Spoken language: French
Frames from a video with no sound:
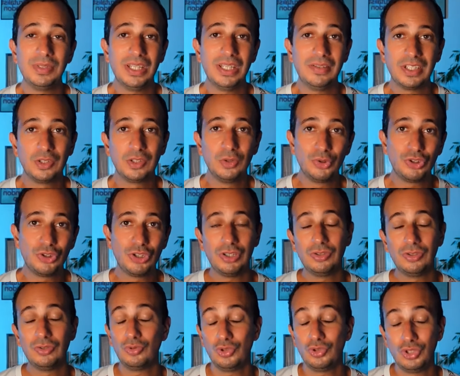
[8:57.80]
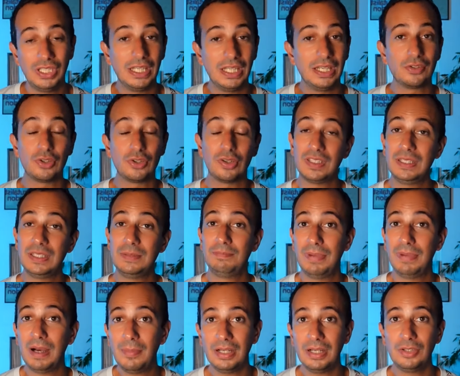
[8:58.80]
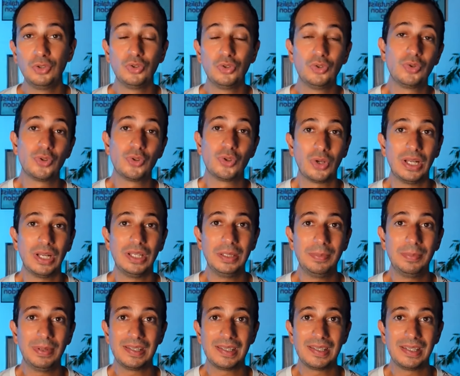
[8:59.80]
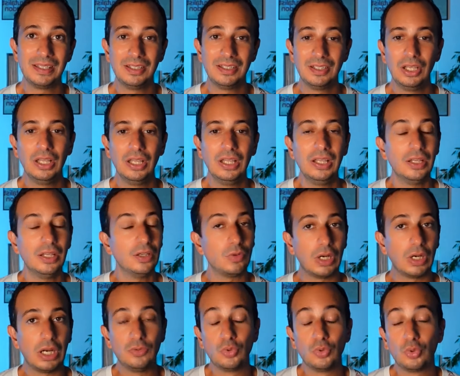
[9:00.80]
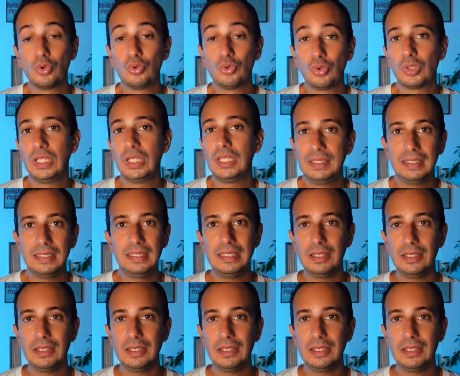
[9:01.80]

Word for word: avec Notion, qui a sorti pas mal de choses dans l'année passée. Voilà, donc au cours de l'été, il y a